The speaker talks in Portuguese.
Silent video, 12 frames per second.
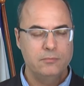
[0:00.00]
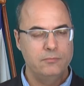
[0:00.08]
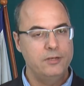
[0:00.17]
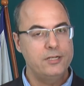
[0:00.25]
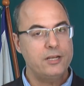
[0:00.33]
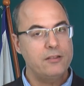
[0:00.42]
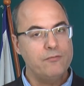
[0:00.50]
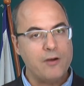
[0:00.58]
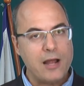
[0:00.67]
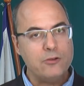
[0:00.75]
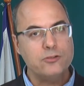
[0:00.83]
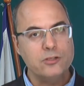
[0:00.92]
Veja que
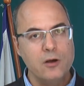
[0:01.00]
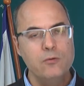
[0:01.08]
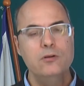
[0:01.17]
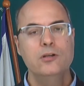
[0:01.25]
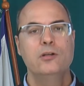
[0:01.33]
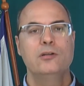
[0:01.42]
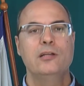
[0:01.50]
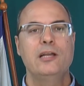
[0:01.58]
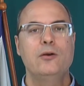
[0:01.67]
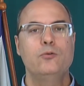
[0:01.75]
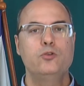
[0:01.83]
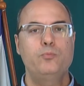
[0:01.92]
vários são
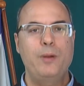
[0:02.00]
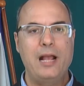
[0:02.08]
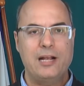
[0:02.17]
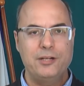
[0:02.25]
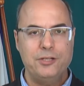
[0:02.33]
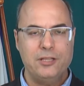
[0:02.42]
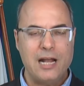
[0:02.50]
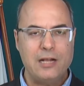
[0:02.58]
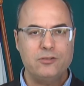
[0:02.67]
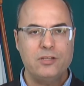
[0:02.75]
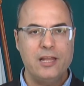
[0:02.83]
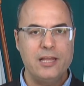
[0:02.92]
é, os
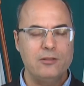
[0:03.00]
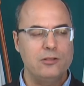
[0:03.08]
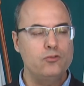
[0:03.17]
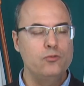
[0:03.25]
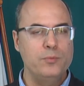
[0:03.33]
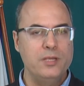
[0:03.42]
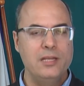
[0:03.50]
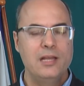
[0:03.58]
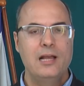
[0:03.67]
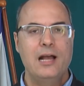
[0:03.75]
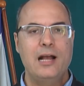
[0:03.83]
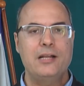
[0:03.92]
pré-candidatos querendo assumir
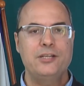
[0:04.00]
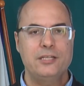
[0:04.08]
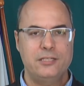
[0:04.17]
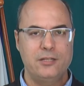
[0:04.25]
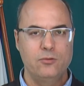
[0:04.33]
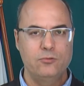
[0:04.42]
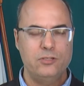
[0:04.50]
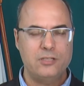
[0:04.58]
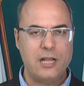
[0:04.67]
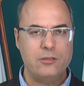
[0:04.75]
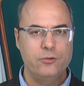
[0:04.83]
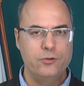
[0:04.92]
a gestão do
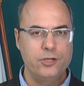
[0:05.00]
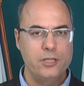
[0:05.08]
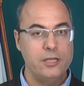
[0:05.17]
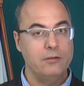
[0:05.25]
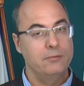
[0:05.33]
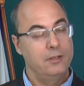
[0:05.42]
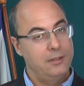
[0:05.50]
Estado do Rio de Janeiro.